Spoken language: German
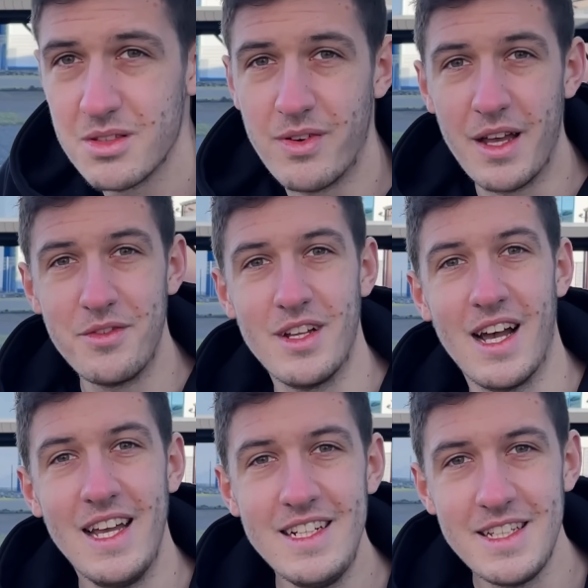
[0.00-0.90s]
soweit wieder
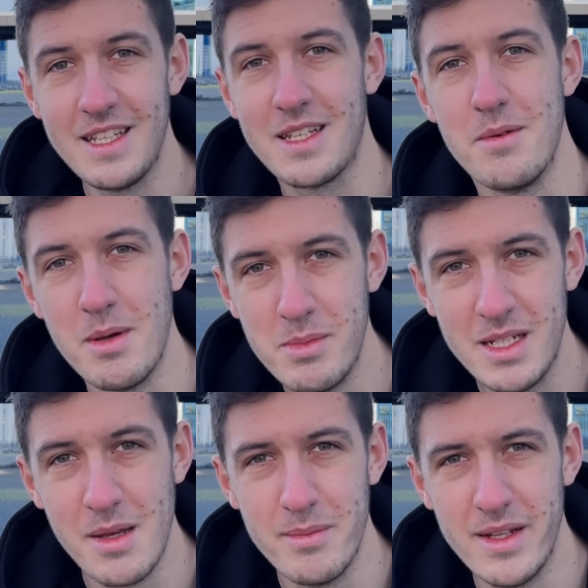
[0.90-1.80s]
heile. Ich kann mal ein
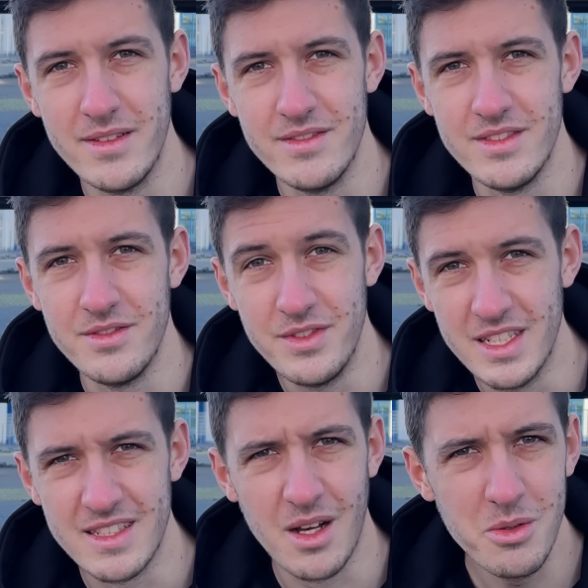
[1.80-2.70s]
Bild einblenden, wie
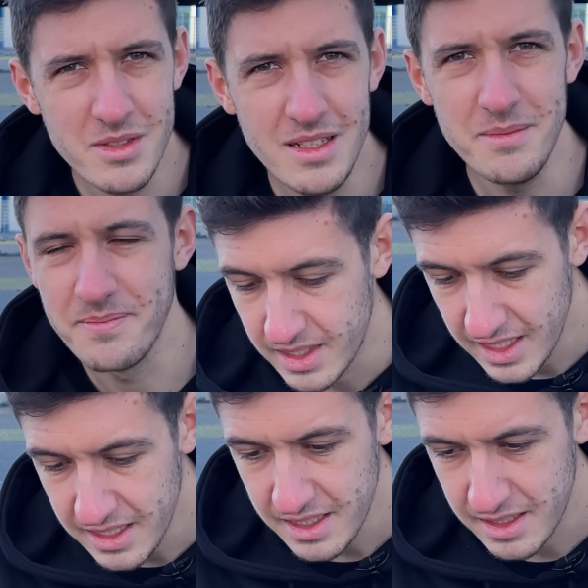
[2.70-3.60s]
das aussah.
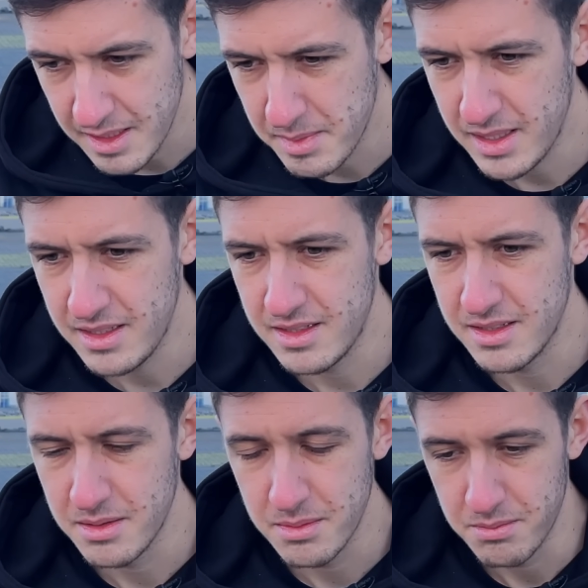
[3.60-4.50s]
Irgendjemand
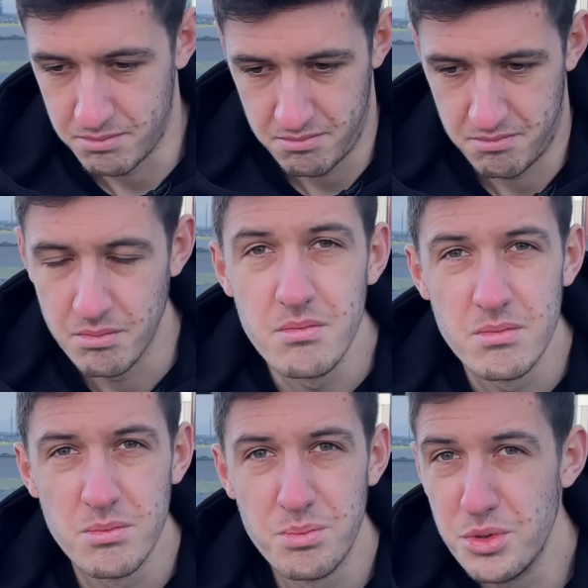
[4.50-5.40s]

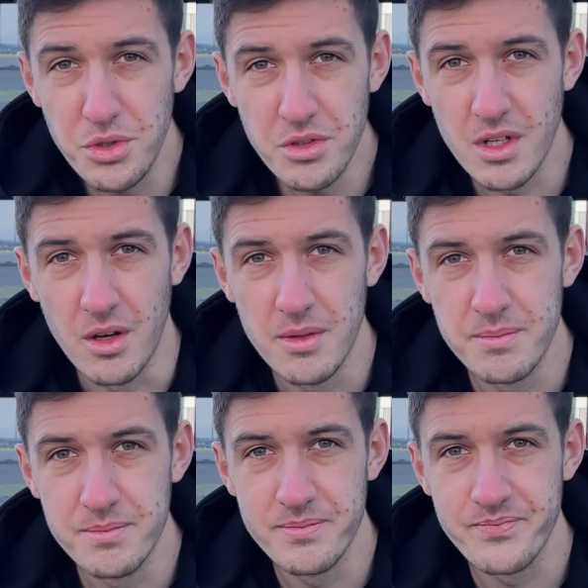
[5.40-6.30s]
betrübt auch.
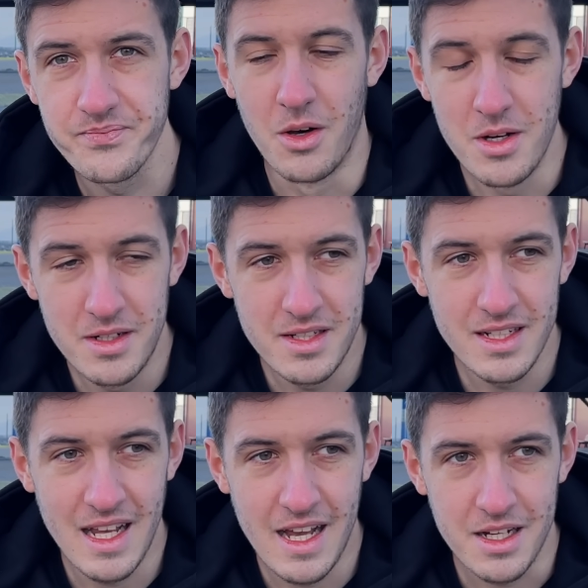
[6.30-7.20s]
Und
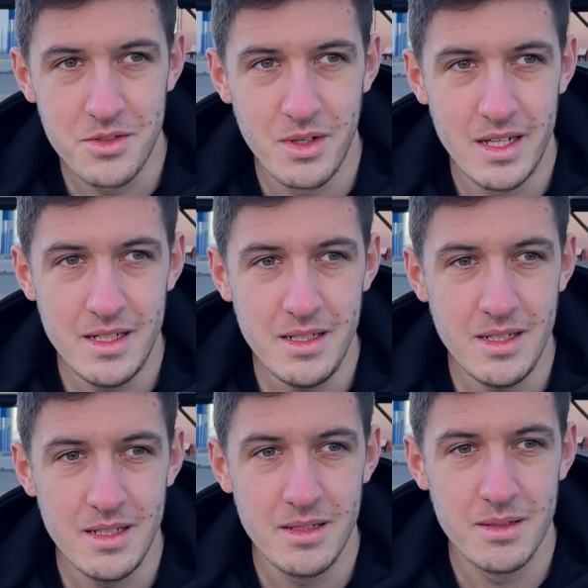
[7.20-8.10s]
aktuell
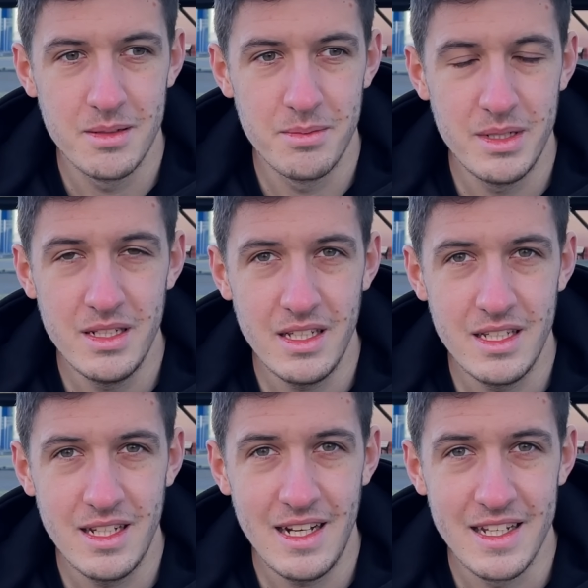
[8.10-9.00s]
bin
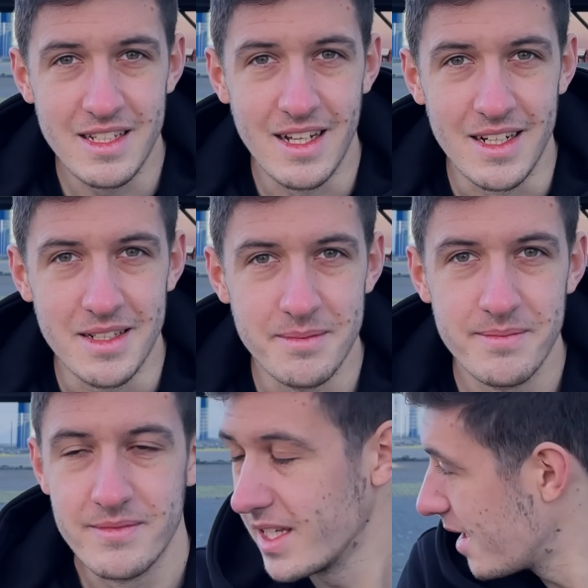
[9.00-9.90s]
ich der Leidtragende.
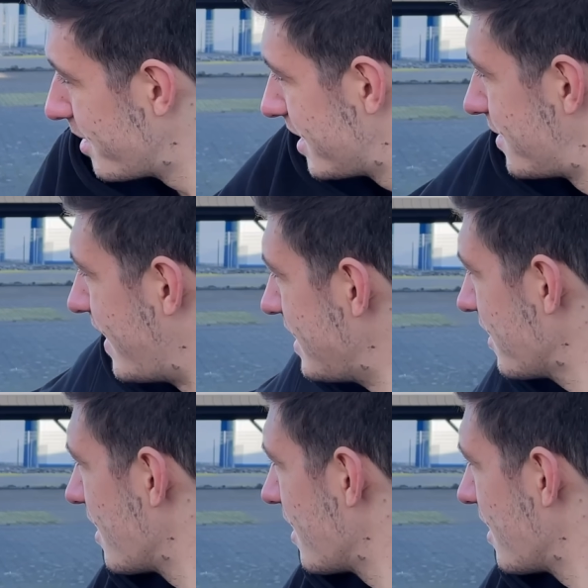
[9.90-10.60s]
Weil ich habe dieses Fahrzeug,